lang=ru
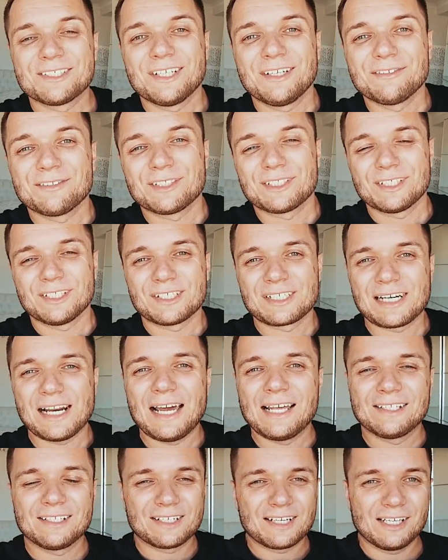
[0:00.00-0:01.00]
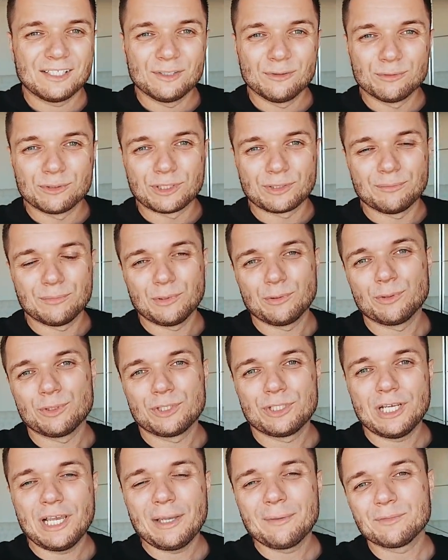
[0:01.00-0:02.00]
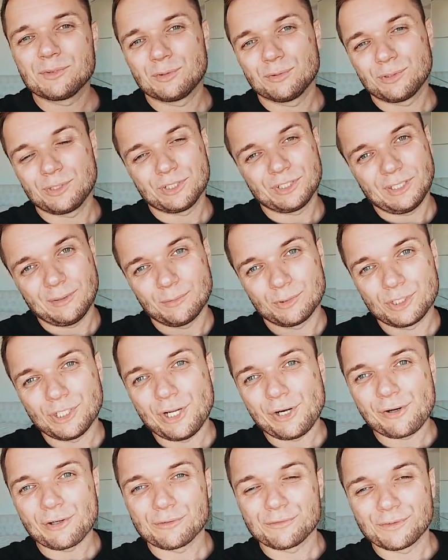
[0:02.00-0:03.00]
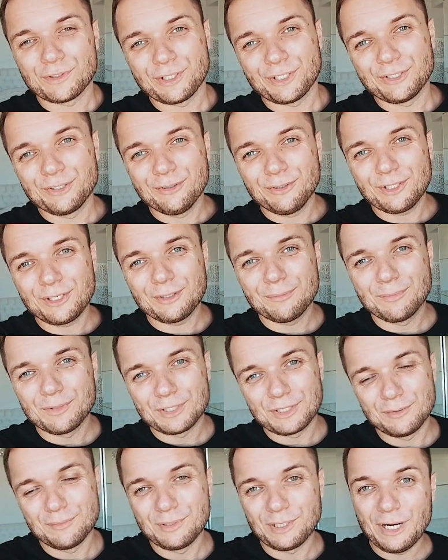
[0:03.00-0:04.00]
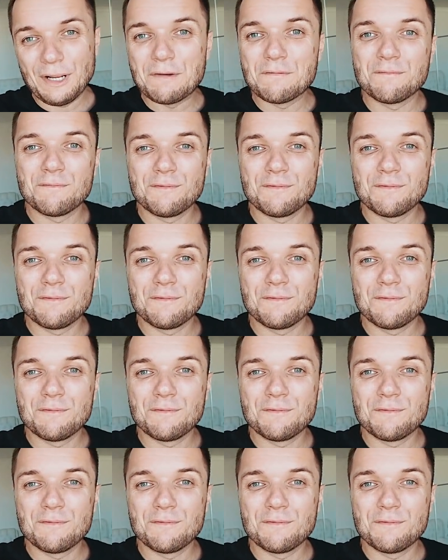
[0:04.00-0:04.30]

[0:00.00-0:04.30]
Завтра рано-рано утром мы уезжаем, Цурих там уже орет в коридоре, мы собираем